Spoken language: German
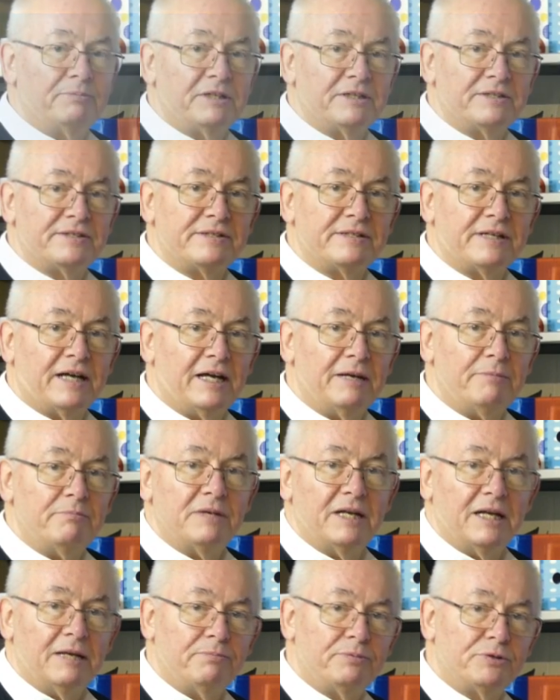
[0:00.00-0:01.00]
das
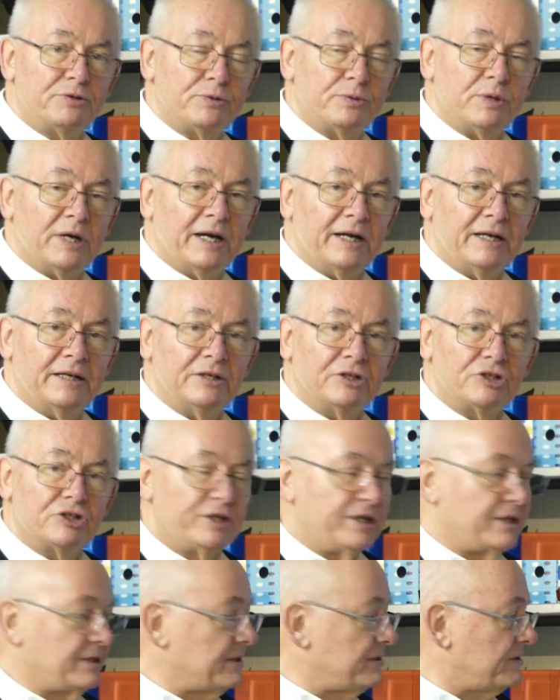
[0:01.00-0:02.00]
Timelap so
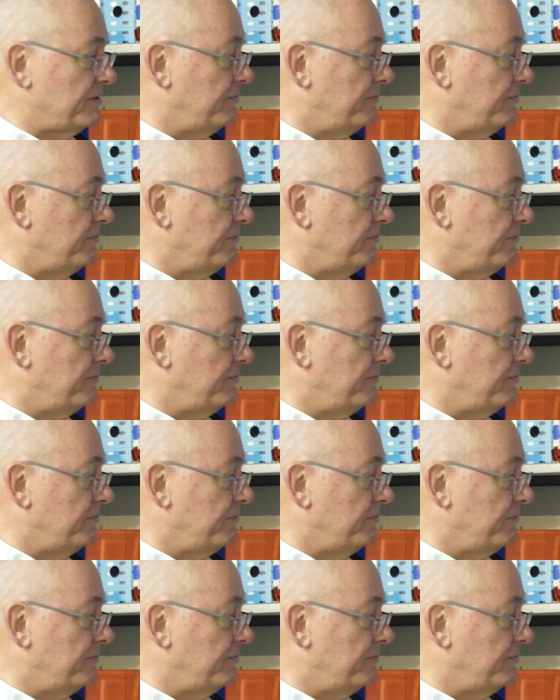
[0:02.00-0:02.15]
eingestellt, dass er